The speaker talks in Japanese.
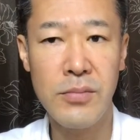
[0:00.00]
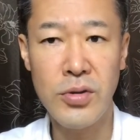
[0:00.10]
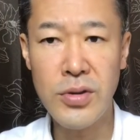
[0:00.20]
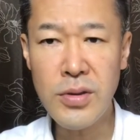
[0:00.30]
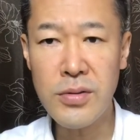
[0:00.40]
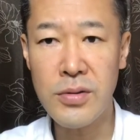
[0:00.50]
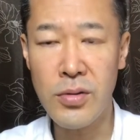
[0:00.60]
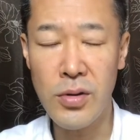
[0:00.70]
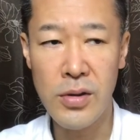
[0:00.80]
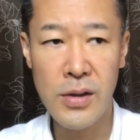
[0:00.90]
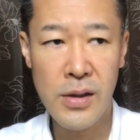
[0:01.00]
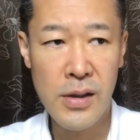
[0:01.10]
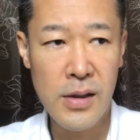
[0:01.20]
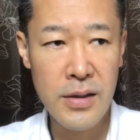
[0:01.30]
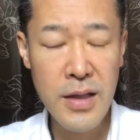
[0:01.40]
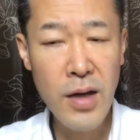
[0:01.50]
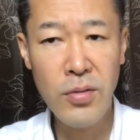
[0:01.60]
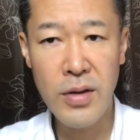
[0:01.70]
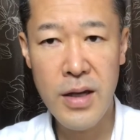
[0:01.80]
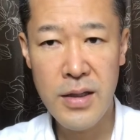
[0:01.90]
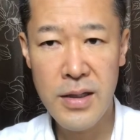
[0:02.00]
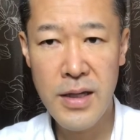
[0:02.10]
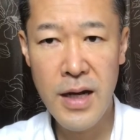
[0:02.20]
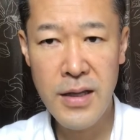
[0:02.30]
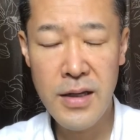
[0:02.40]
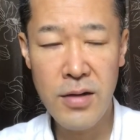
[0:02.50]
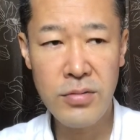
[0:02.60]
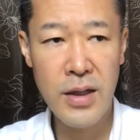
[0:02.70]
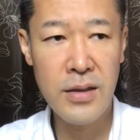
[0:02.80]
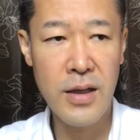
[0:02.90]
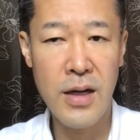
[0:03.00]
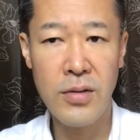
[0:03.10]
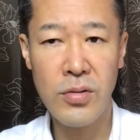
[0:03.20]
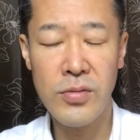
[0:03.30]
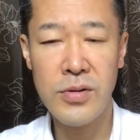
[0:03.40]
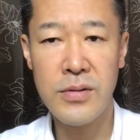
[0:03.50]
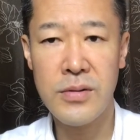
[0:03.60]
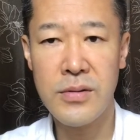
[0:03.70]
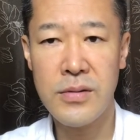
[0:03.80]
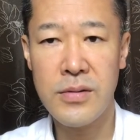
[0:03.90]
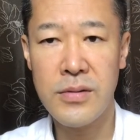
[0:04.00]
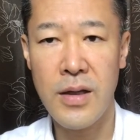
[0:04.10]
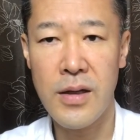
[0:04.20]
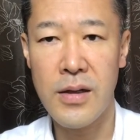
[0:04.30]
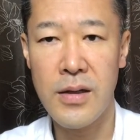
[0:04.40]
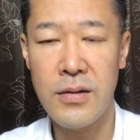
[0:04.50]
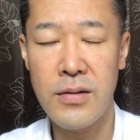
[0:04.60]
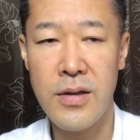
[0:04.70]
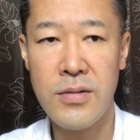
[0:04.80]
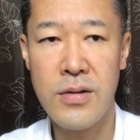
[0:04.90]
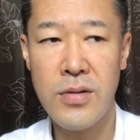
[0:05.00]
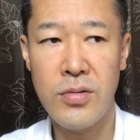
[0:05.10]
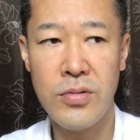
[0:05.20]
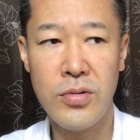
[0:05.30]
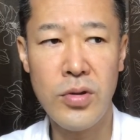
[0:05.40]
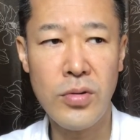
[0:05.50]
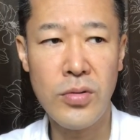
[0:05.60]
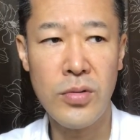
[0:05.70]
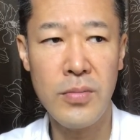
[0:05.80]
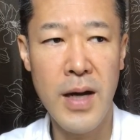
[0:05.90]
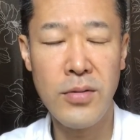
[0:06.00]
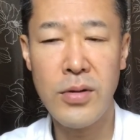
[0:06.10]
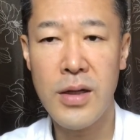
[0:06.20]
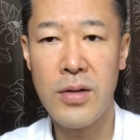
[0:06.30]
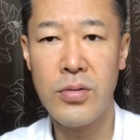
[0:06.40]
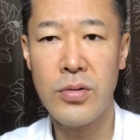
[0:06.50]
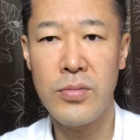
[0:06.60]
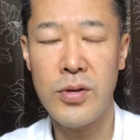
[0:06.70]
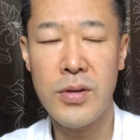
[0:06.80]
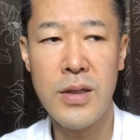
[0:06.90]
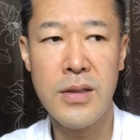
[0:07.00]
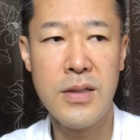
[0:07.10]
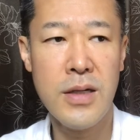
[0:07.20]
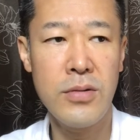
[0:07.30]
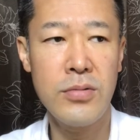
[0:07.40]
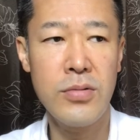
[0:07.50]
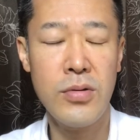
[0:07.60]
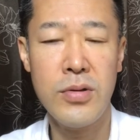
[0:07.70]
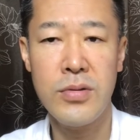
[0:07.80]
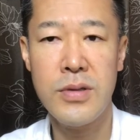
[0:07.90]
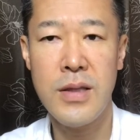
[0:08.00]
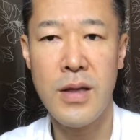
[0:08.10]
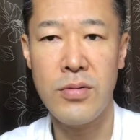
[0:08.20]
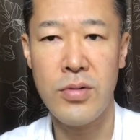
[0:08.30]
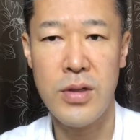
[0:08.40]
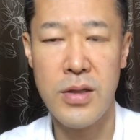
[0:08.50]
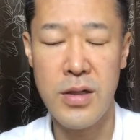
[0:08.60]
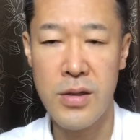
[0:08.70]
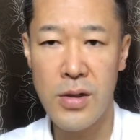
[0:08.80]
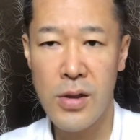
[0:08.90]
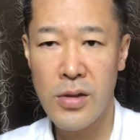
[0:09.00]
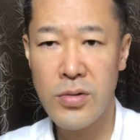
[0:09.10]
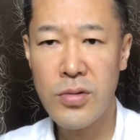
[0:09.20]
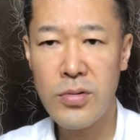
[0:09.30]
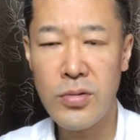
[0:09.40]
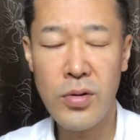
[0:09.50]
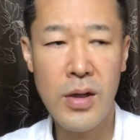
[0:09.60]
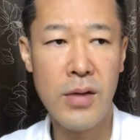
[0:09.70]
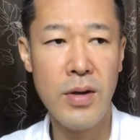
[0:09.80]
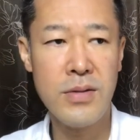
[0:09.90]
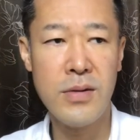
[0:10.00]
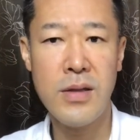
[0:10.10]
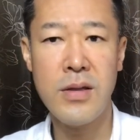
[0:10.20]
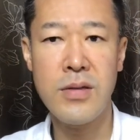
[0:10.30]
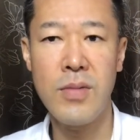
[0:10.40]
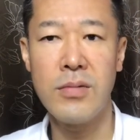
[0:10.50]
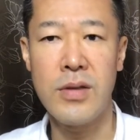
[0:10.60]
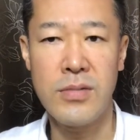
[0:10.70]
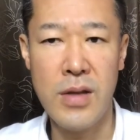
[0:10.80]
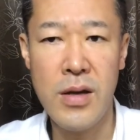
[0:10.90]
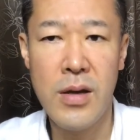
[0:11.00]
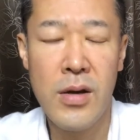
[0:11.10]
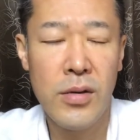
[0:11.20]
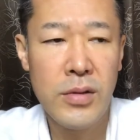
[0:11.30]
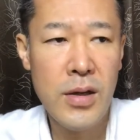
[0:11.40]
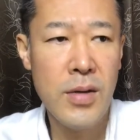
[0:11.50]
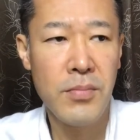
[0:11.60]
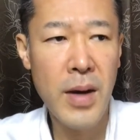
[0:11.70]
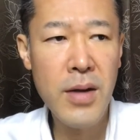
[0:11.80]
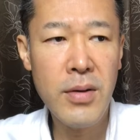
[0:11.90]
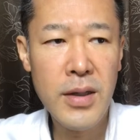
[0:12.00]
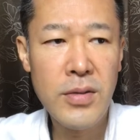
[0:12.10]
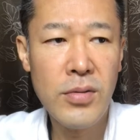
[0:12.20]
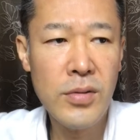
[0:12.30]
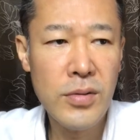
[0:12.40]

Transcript: もうすぐこう、結構ね、いいアイデア浮かんだなと思ってたんですけど、ちょっと後で書こうと思って違う動きをしてた時にすぐそれが忘れてしまうんですね。で、前はね、す